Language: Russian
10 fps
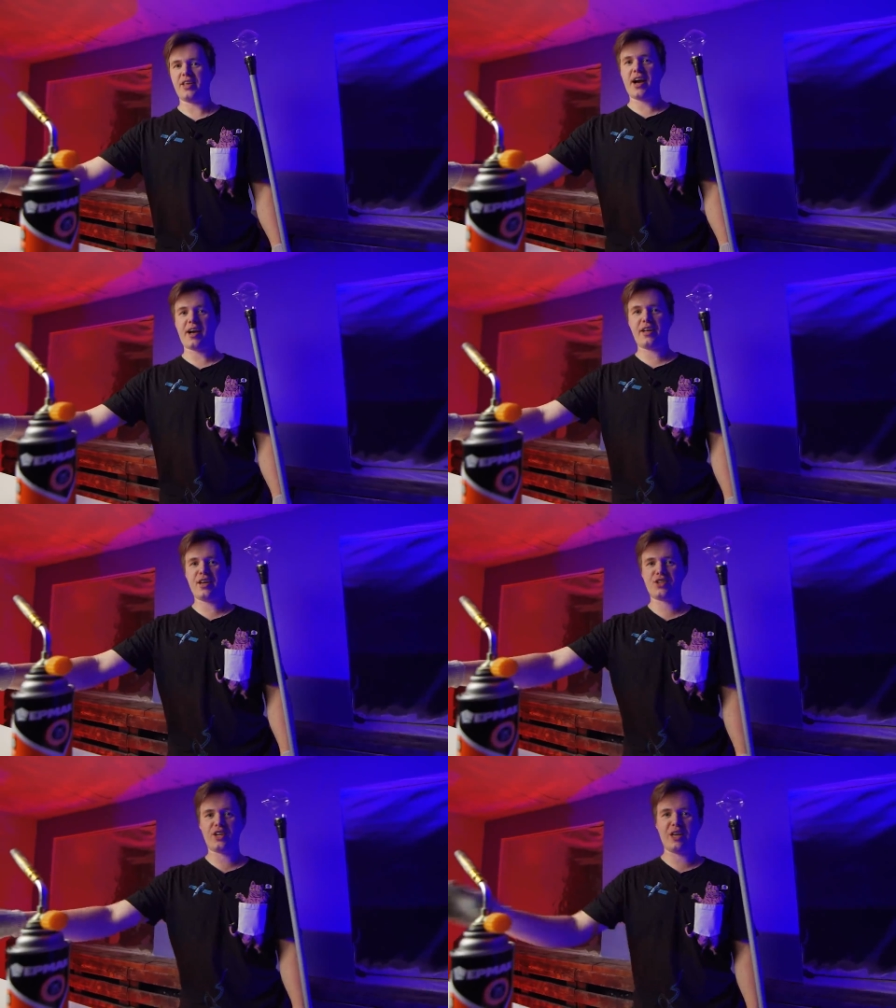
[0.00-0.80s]
Я,
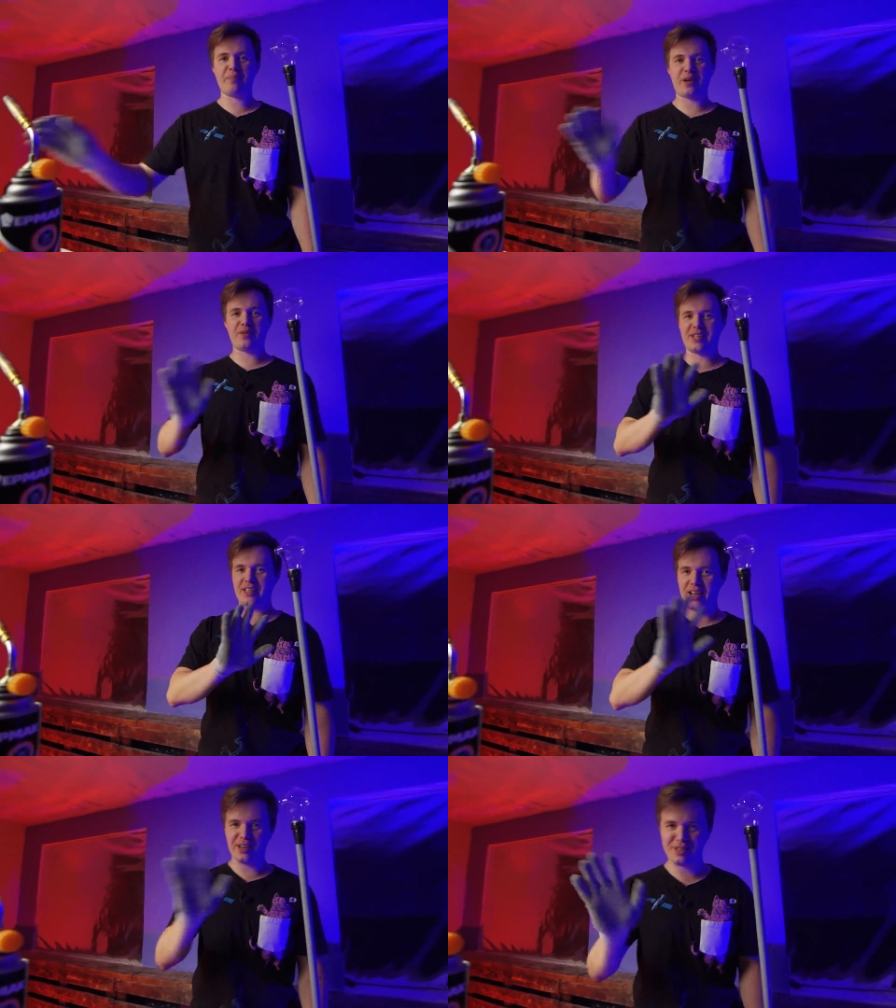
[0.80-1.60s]
конечно, не
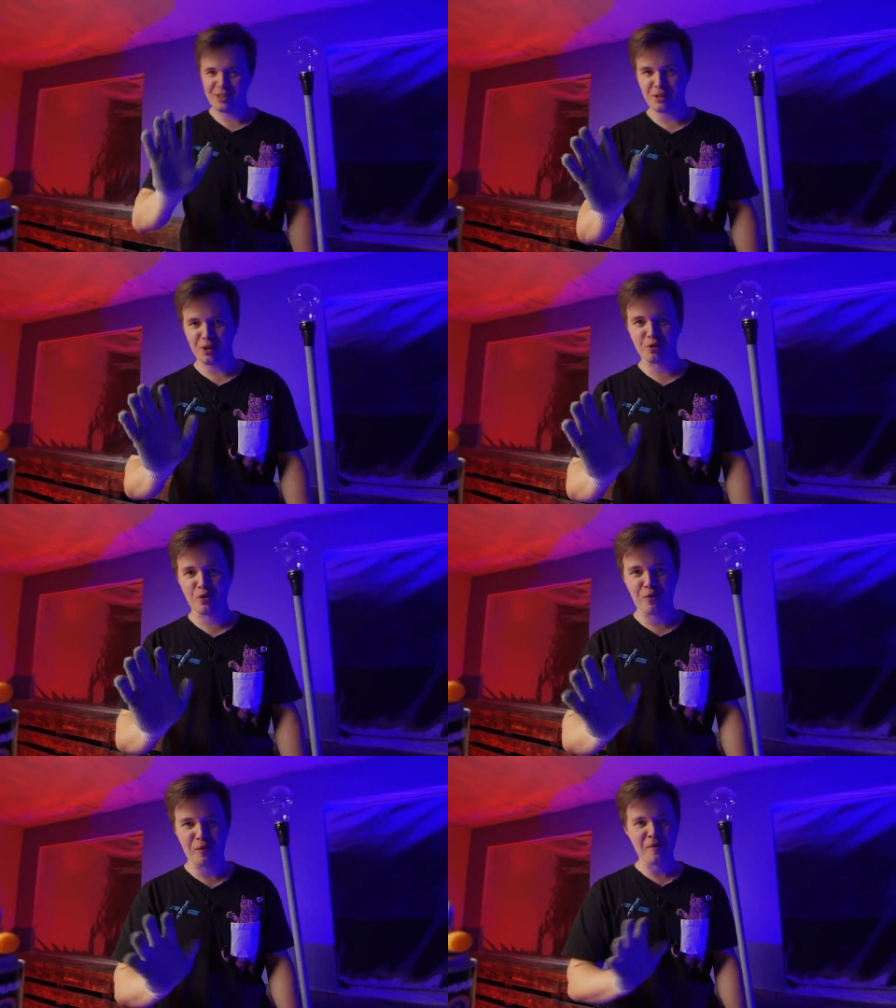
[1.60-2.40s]
профессиональный
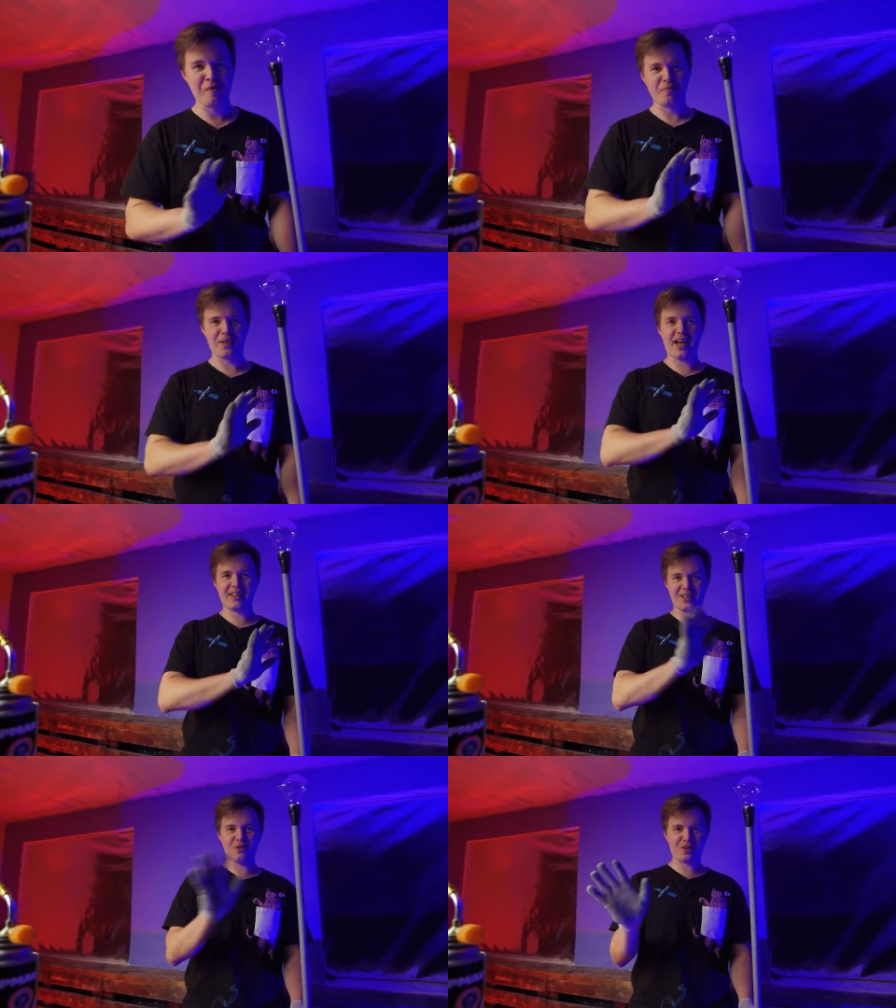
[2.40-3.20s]
стеклодув, я
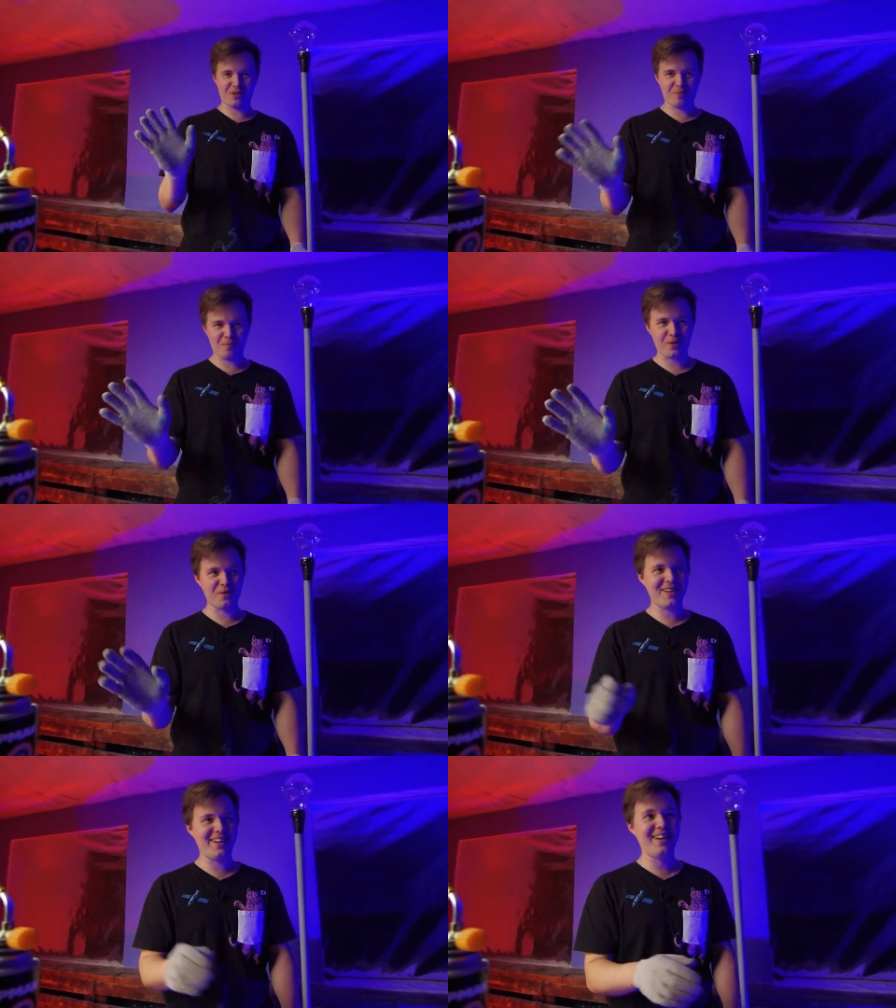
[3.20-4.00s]
делаю это
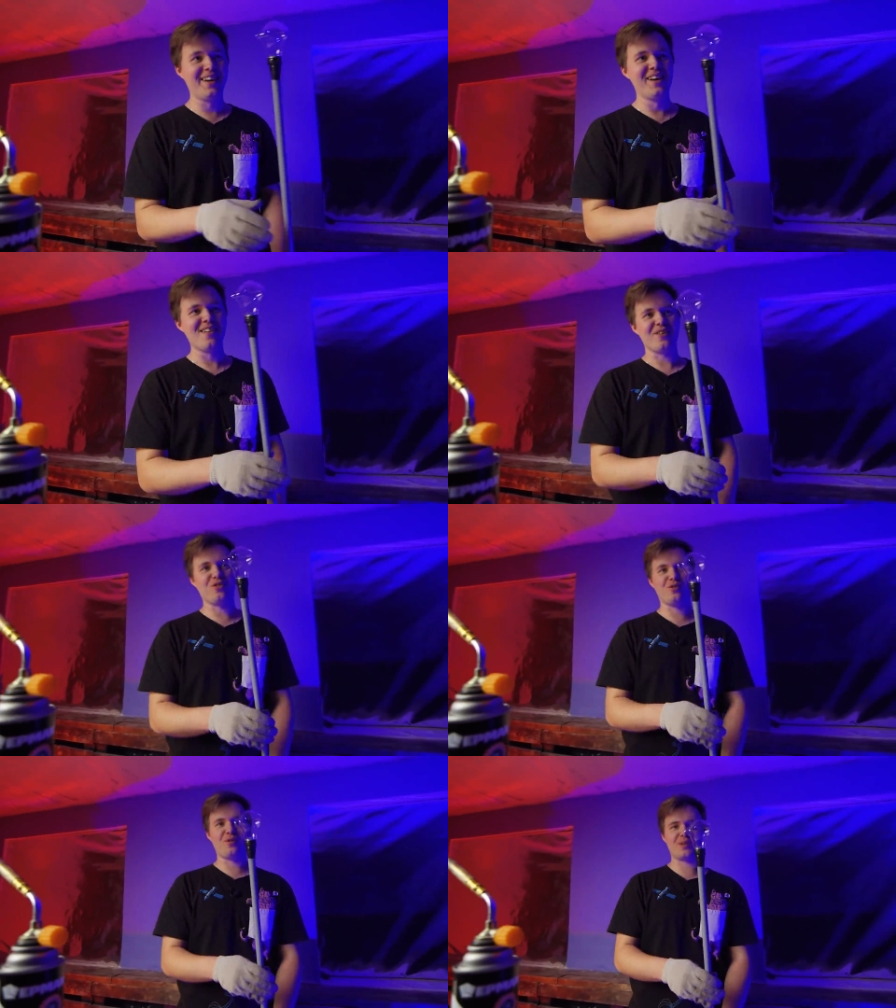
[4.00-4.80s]
впервые,
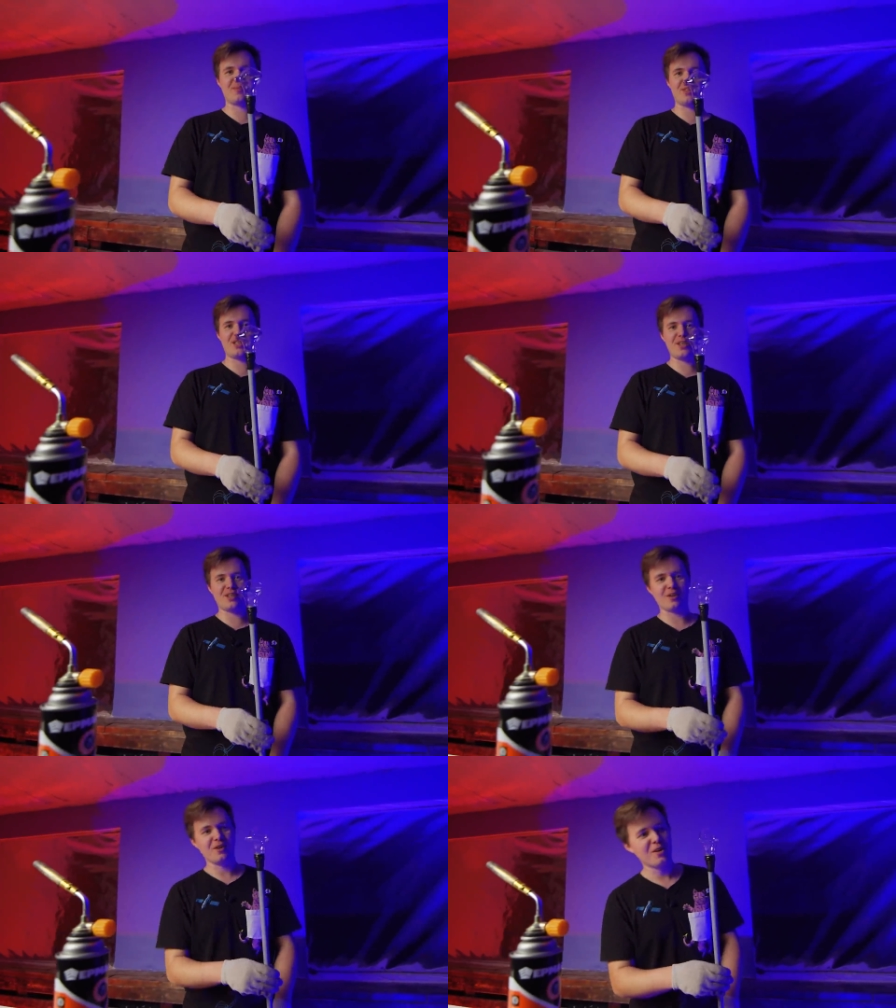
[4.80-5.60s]
но ну, вы
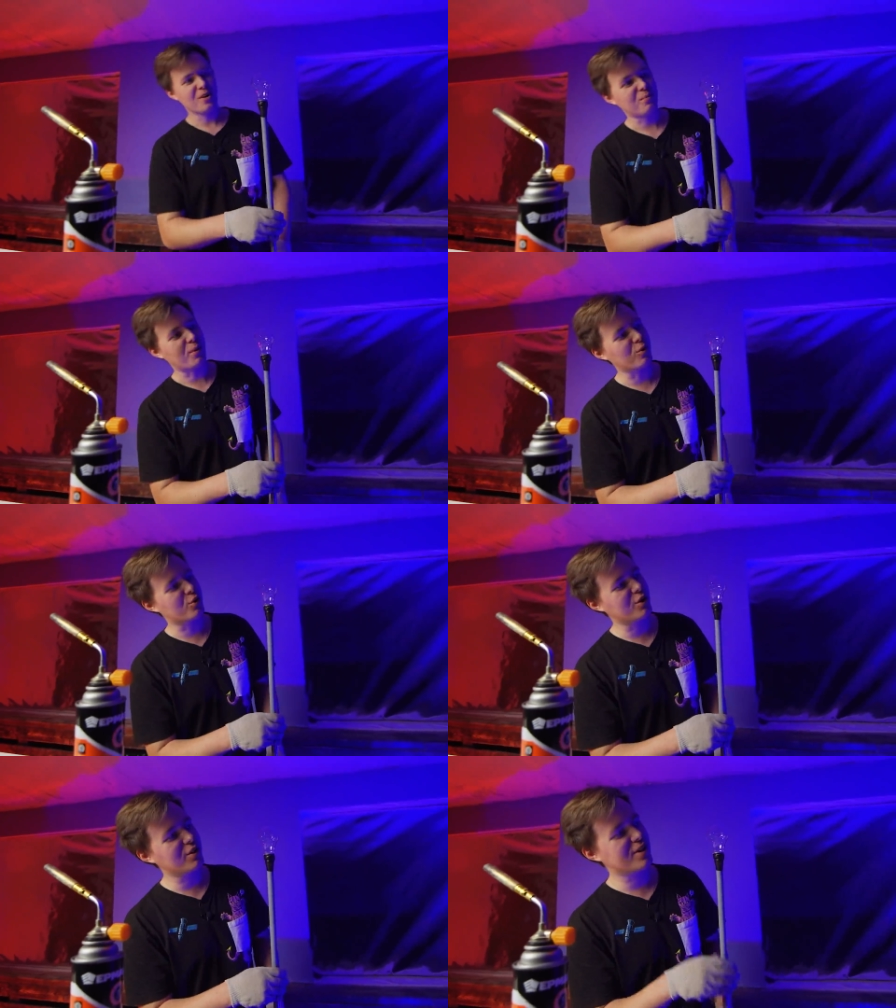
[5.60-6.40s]
посмотрите,
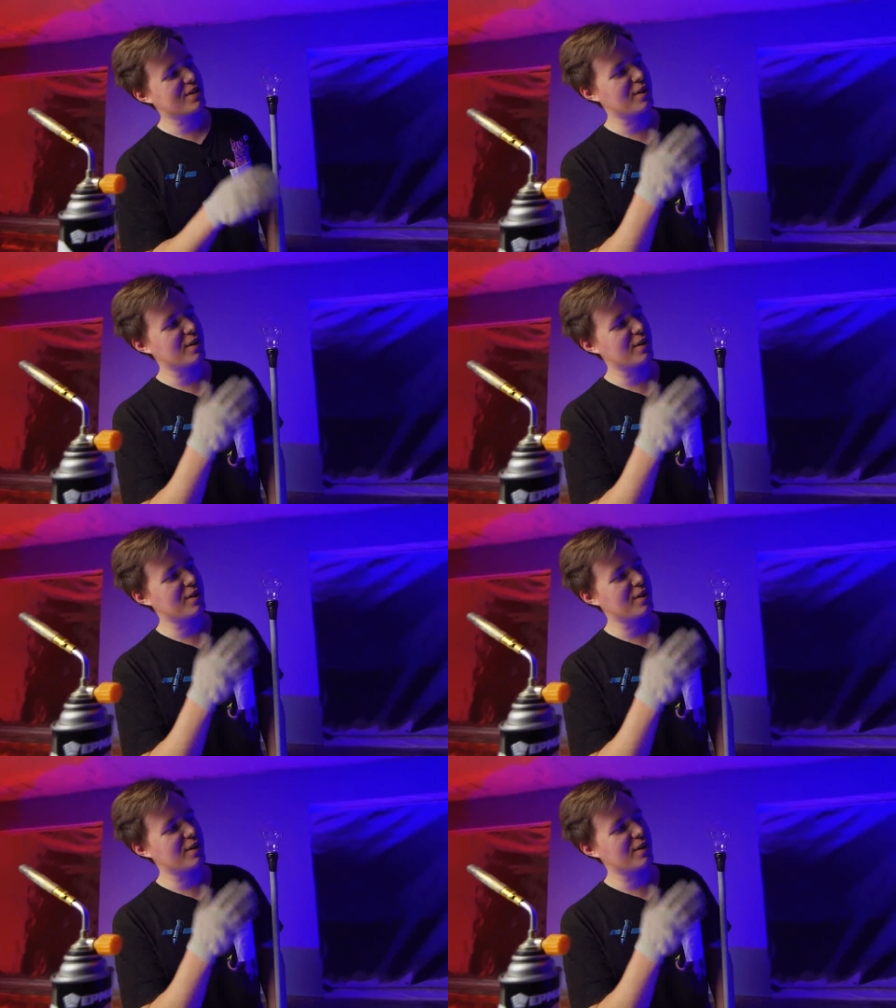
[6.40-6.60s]
Получилось